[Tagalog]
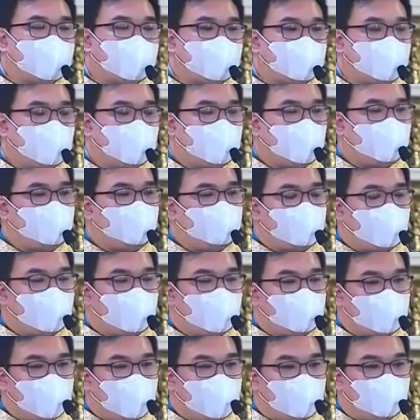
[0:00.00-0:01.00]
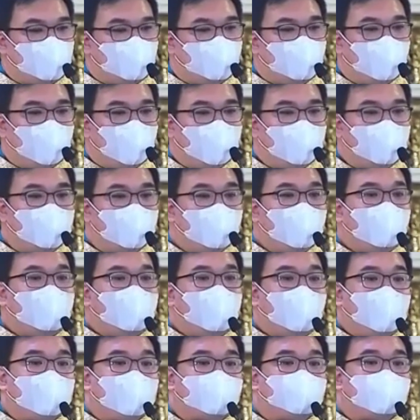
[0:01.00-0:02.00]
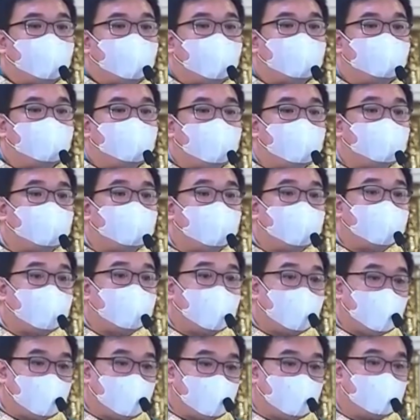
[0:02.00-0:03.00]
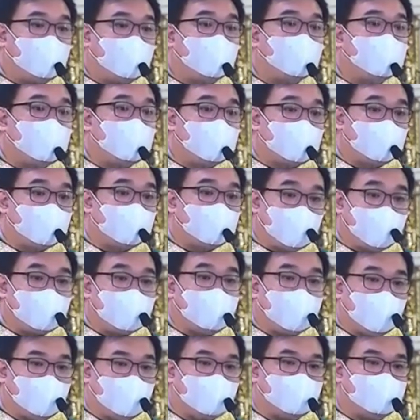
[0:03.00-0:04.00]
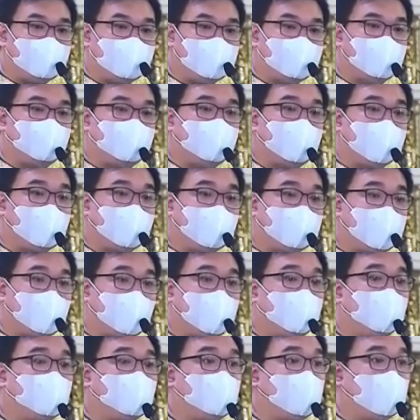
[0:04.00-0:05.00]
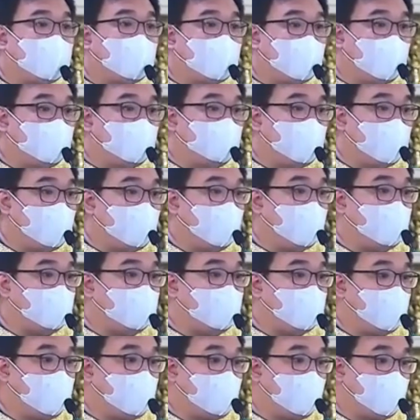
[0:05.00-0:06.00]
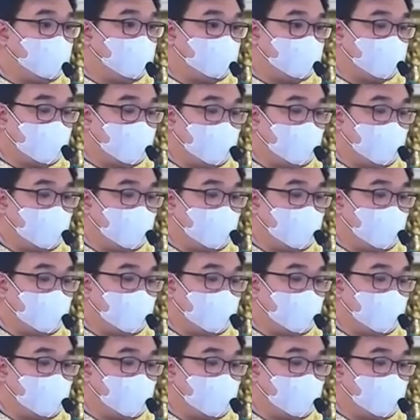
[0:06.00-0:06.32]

katarungan at pagbibigay ng dignidad sa mga taong nagkamali at nagkasala.